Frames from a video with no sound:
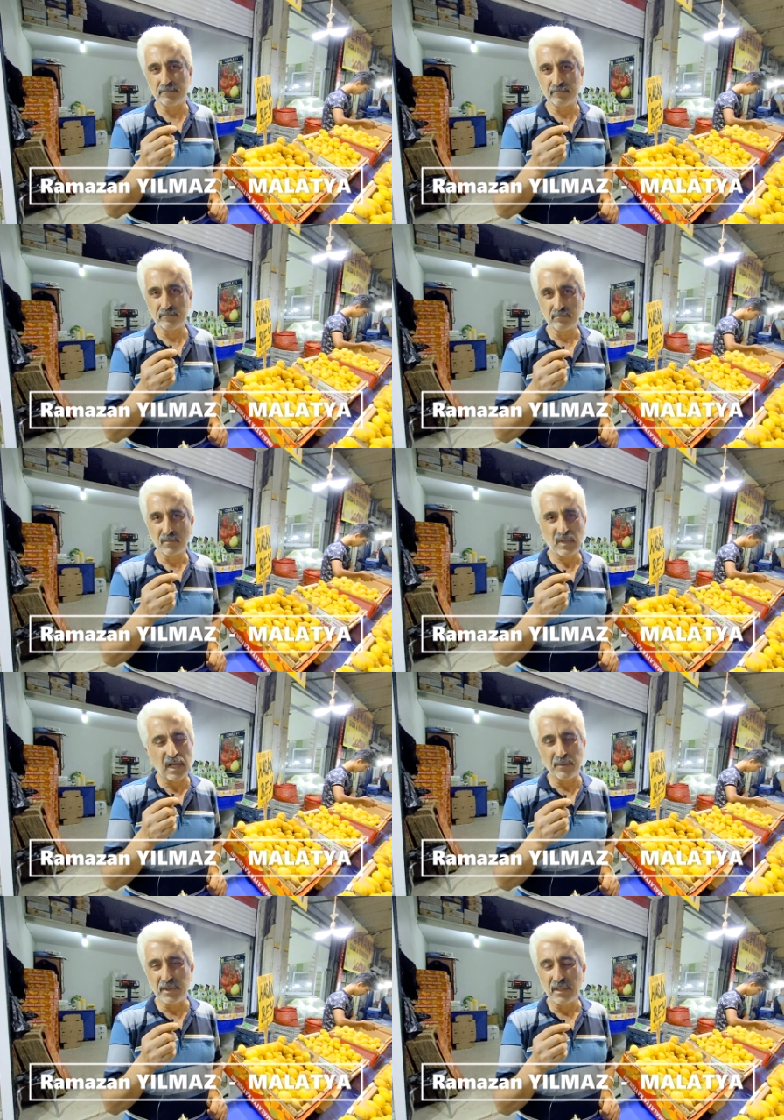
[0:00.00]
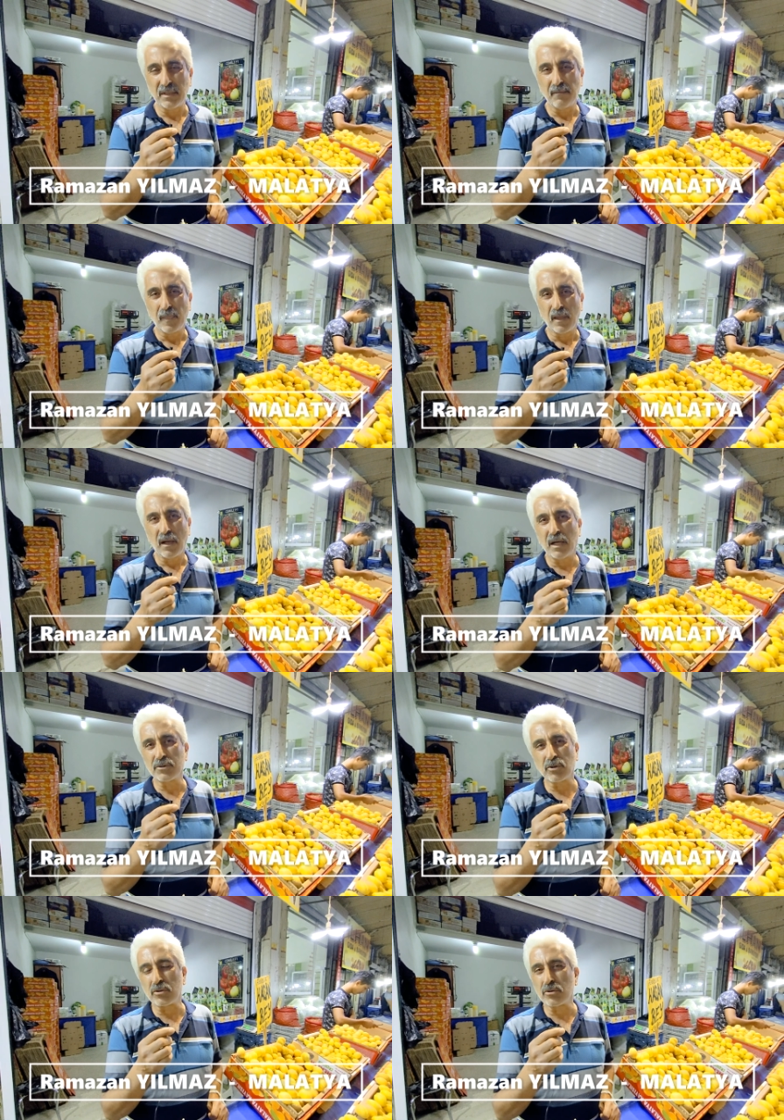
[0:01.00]
Ağustos'un tabi
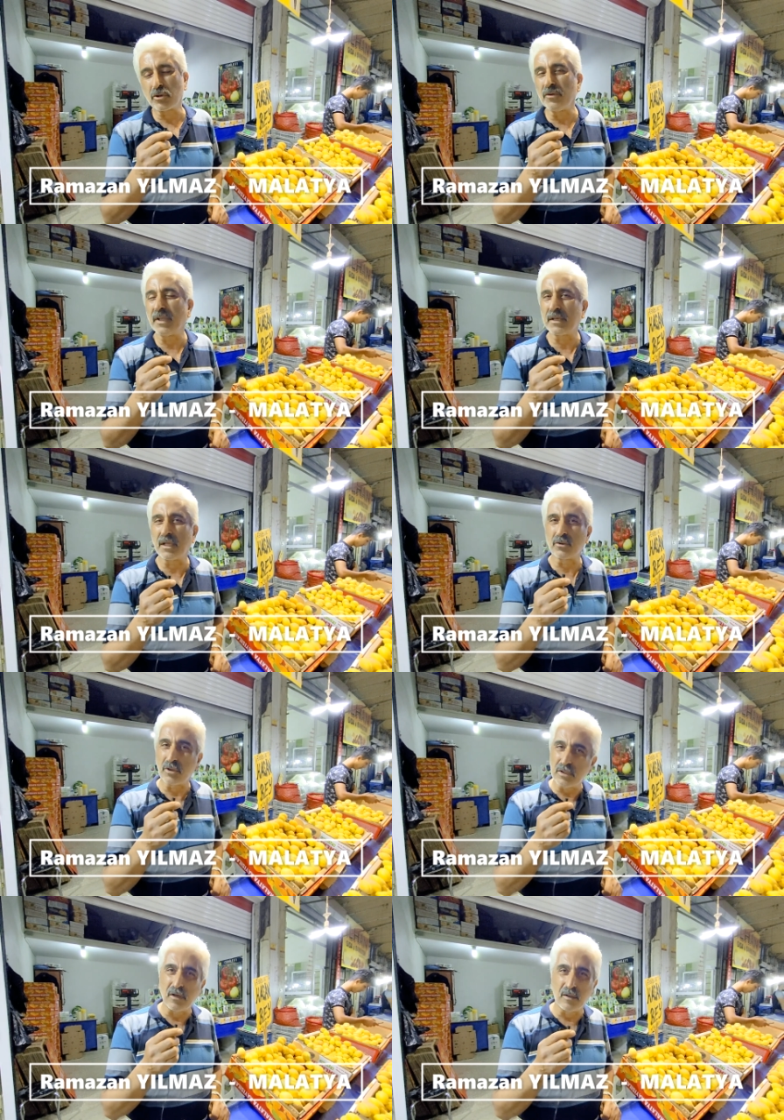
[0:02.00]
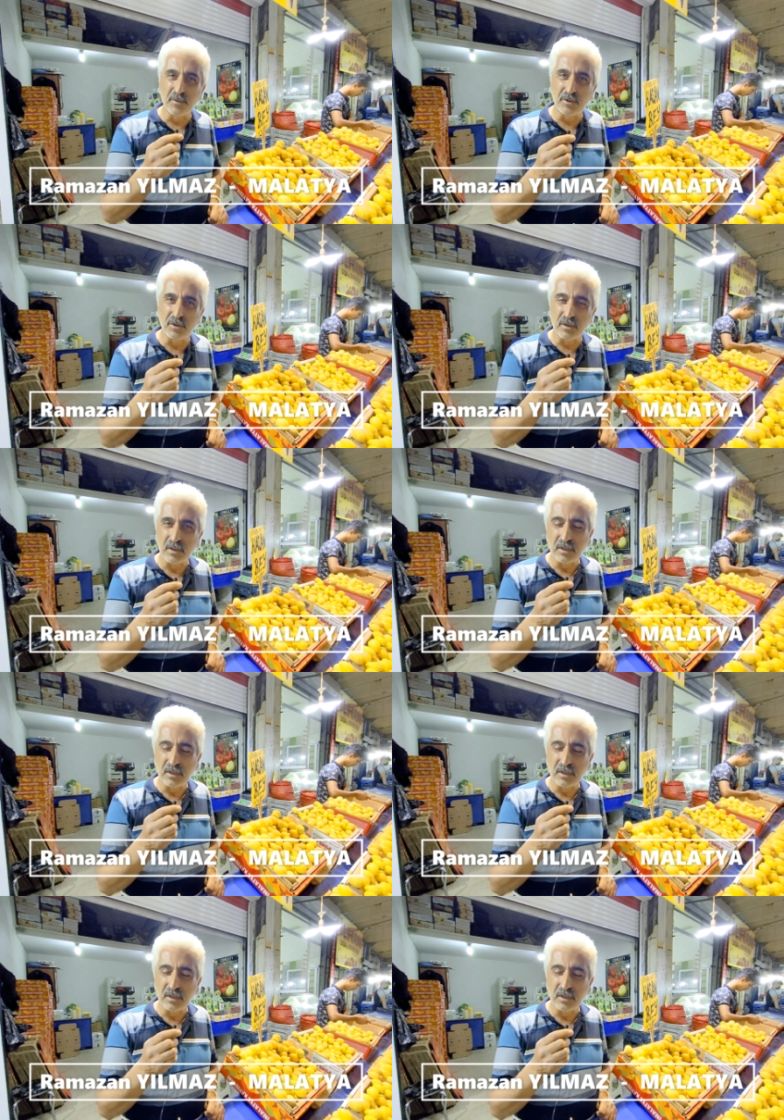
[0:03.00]
Ağustos'un sonlarına doğru devam ediyor.